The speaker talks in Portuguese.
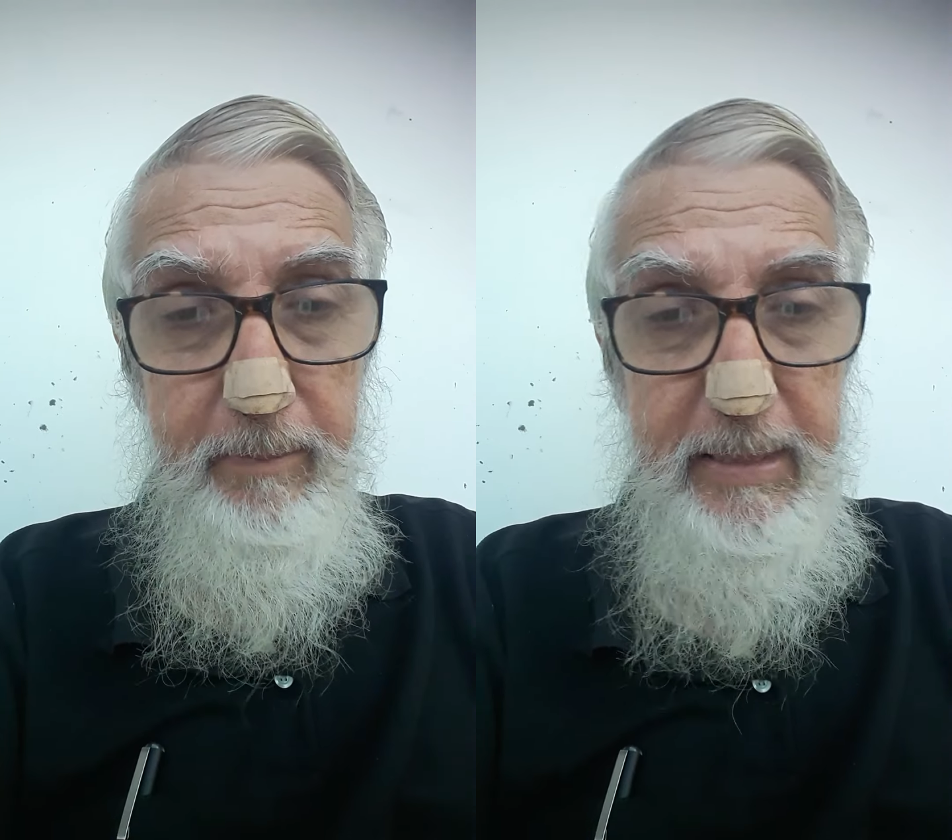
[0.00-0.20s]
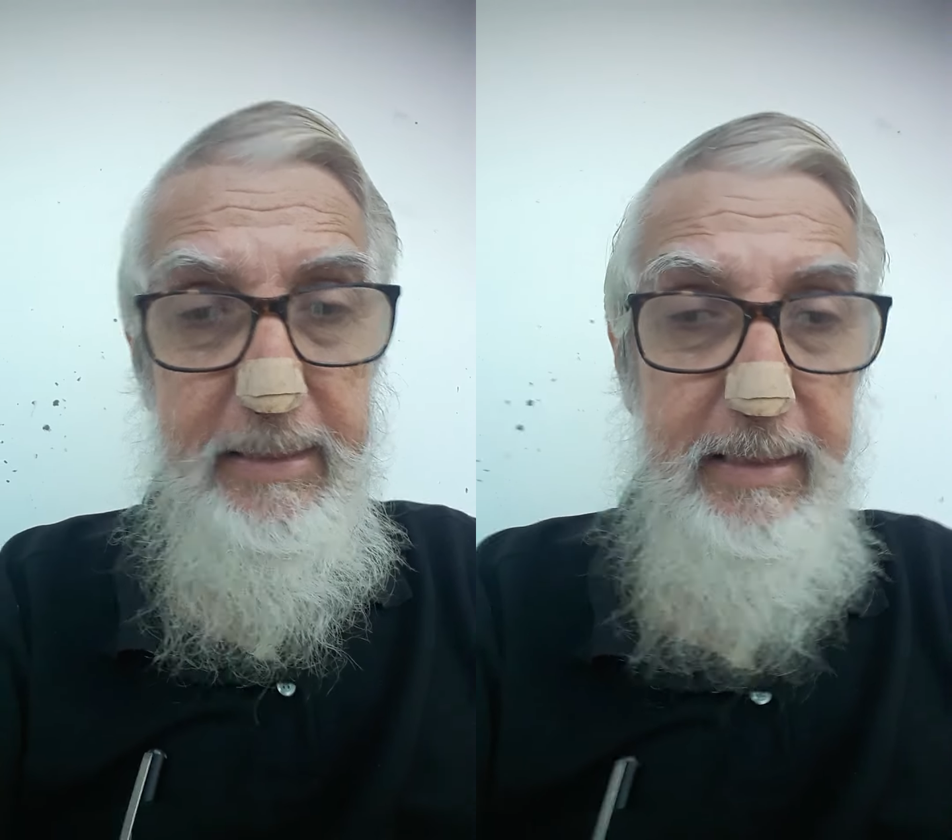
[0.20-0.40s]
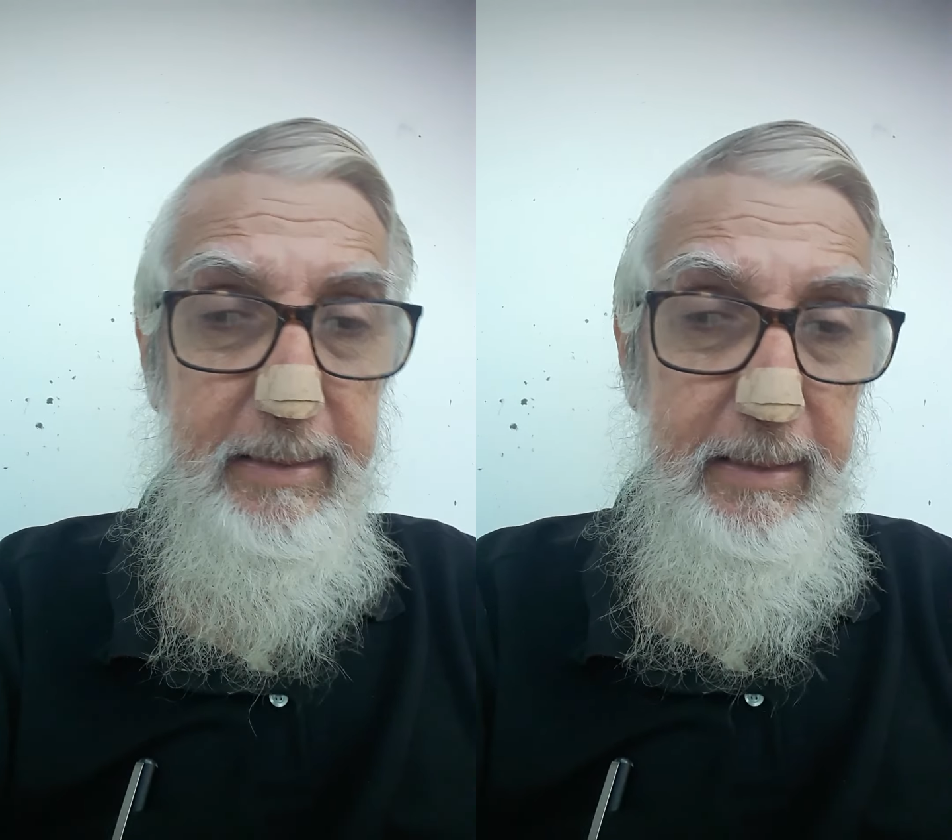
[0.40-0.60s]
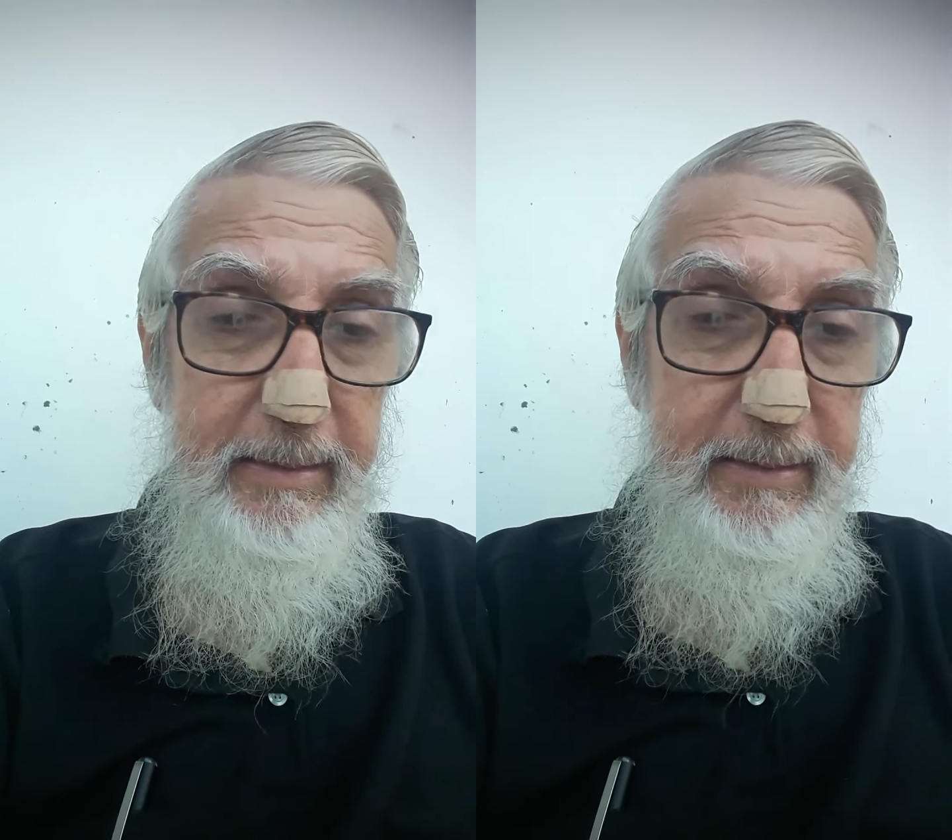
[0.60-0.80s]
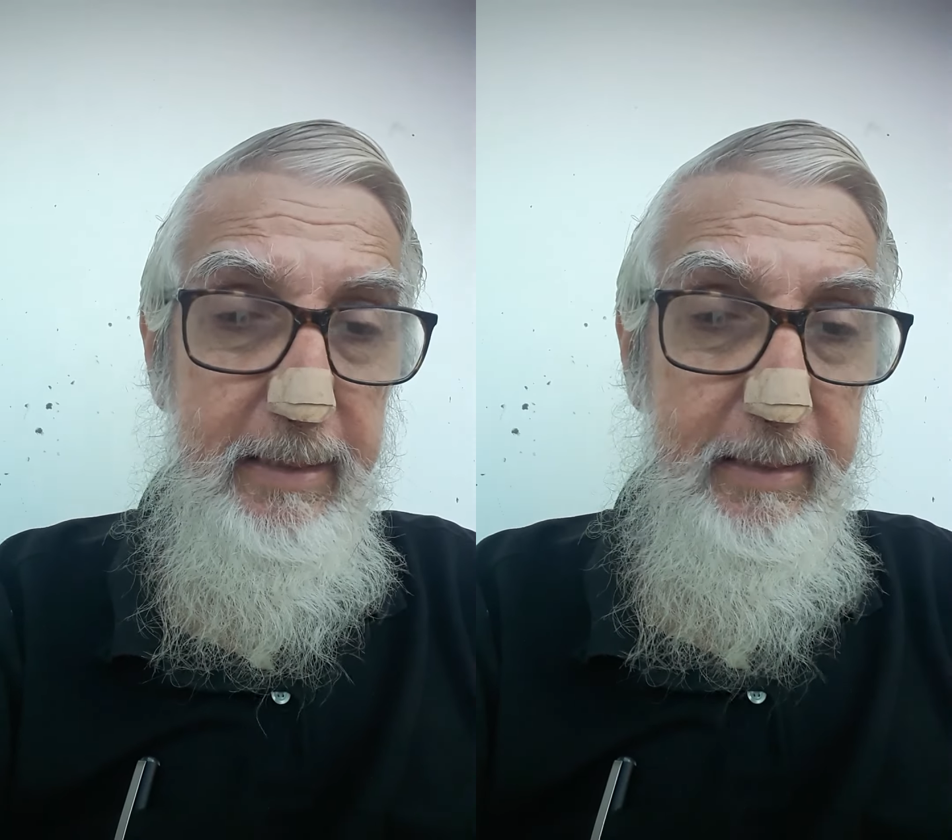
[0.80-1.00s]

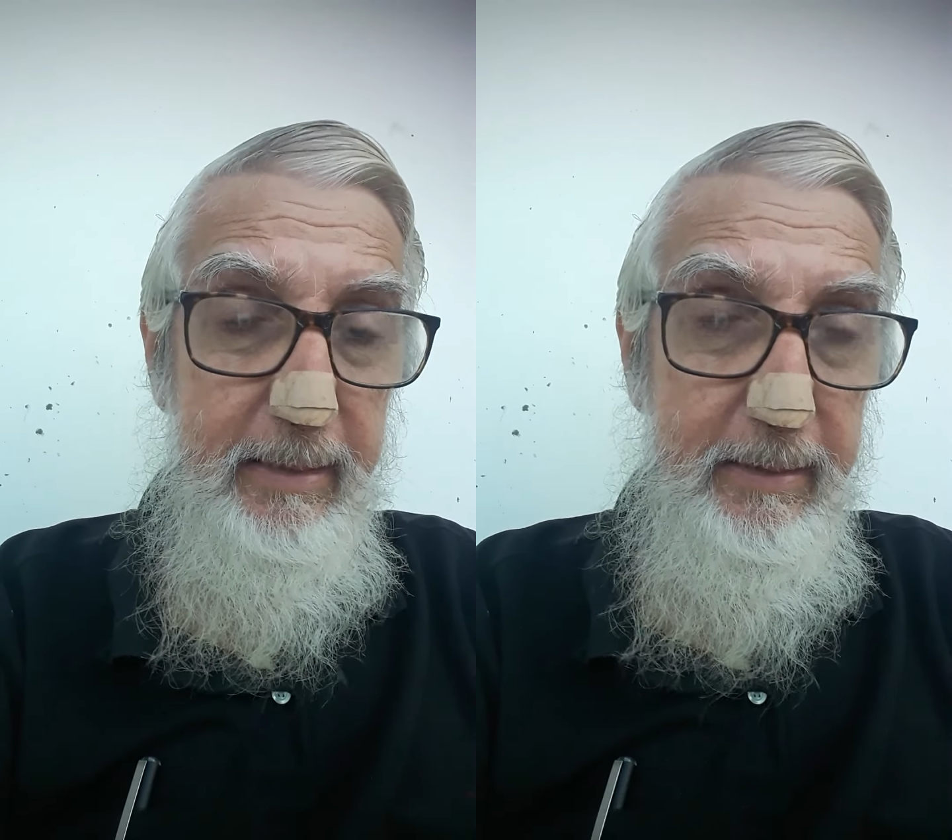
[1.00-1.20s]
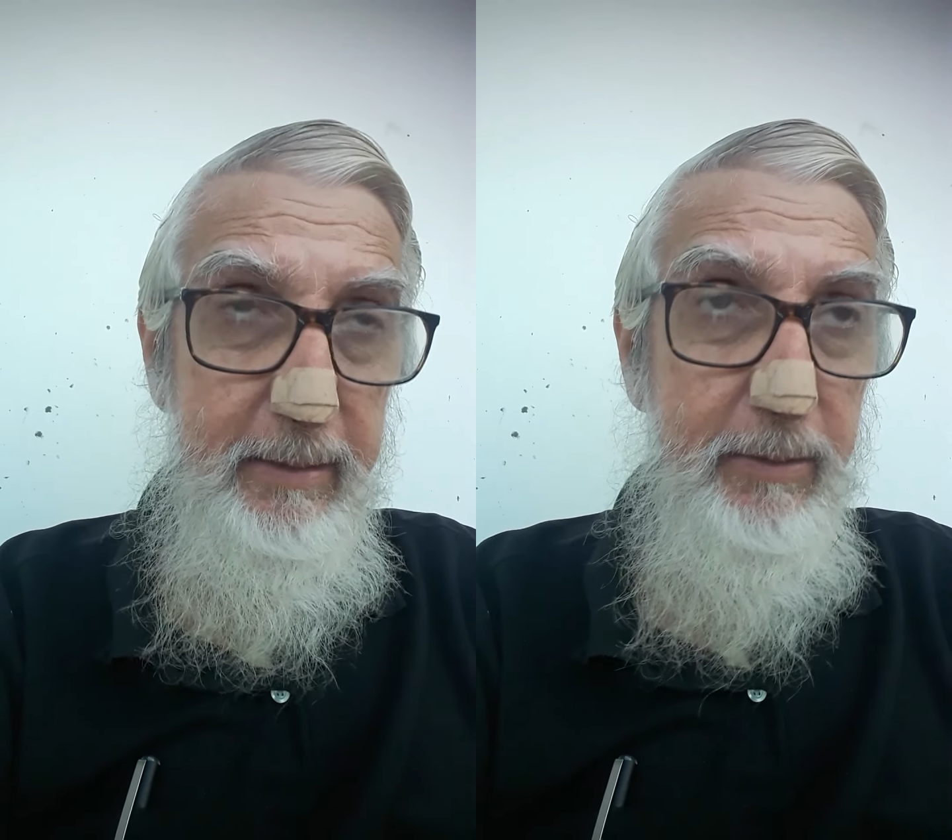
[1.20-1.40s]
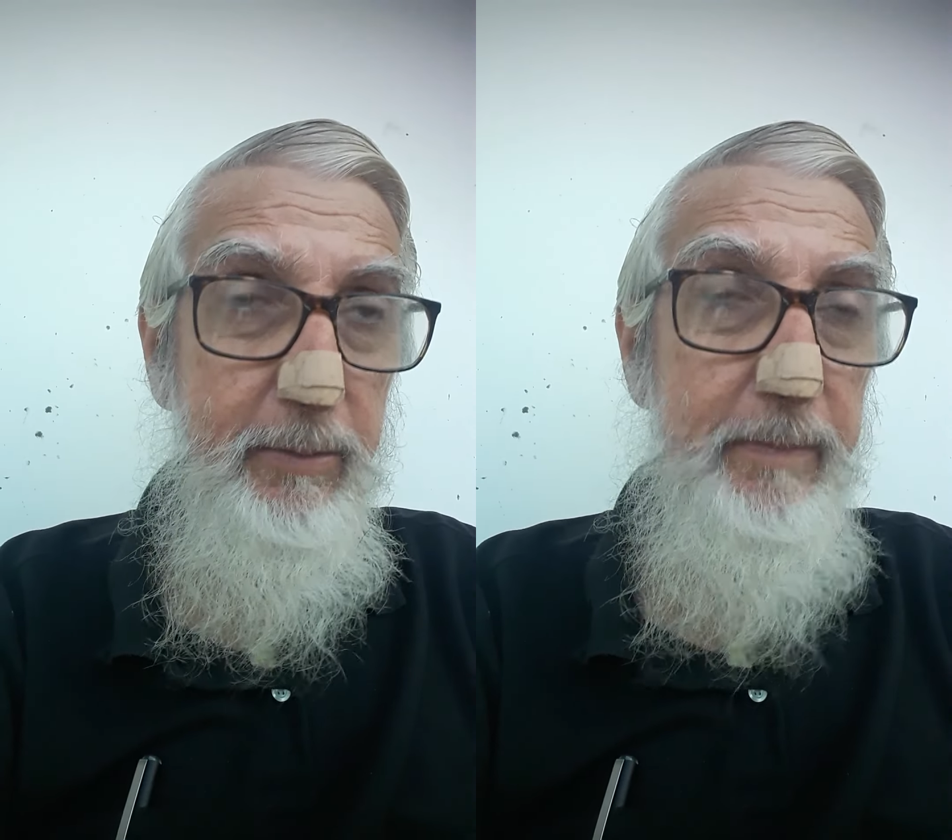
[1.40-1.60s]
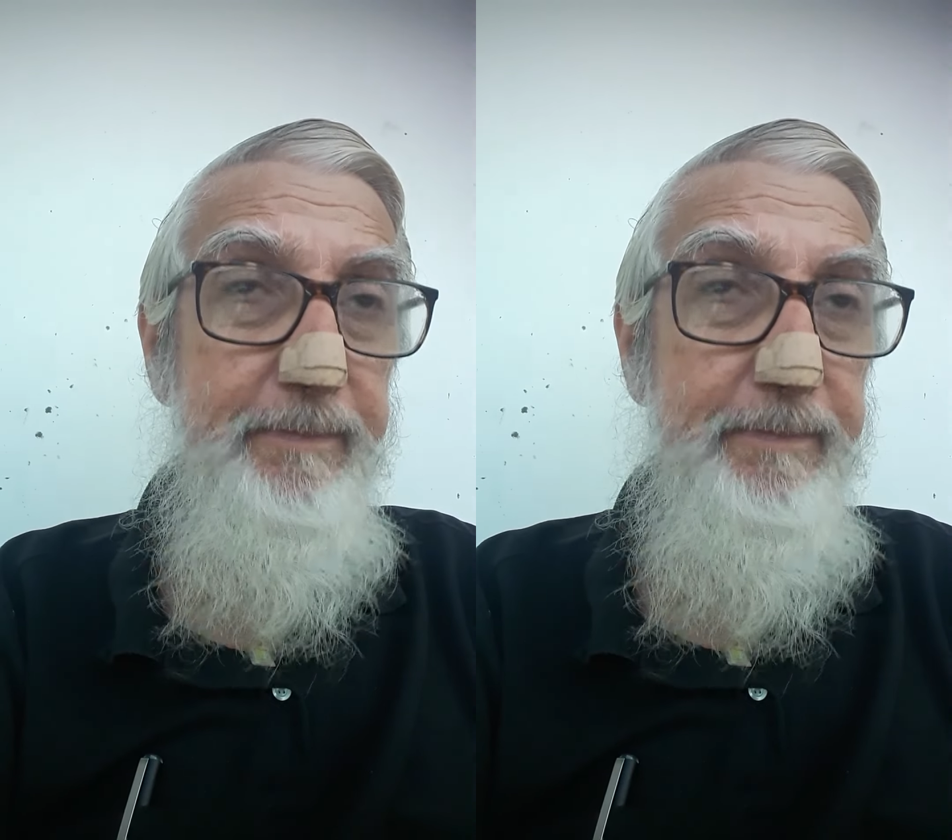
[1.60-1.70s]
psicanalista clínico.